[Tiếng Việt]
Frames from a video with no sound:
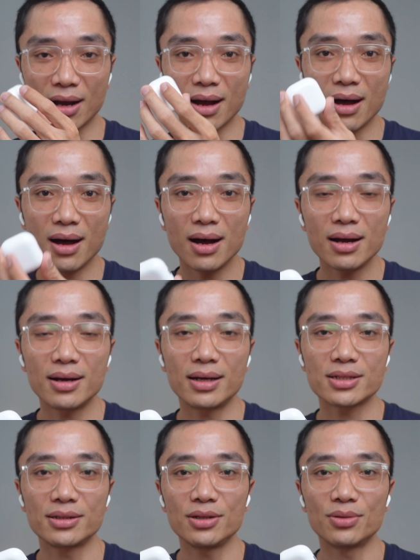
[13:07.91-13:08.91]
có
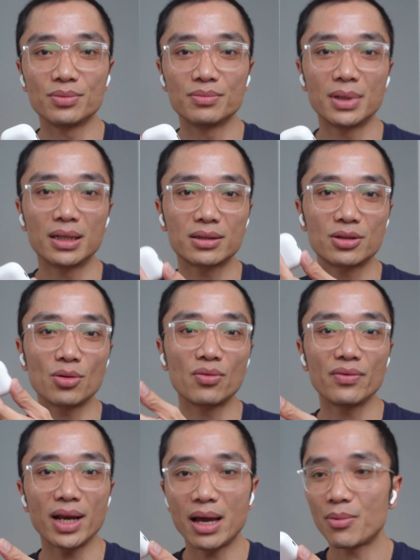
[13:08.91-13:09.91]
sử dụng ờ,
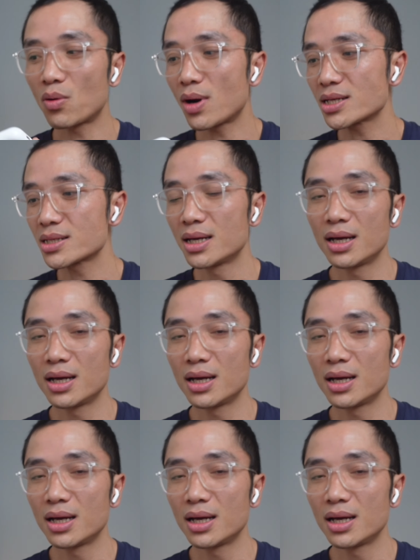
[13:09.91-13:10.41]
chung với Apple Watch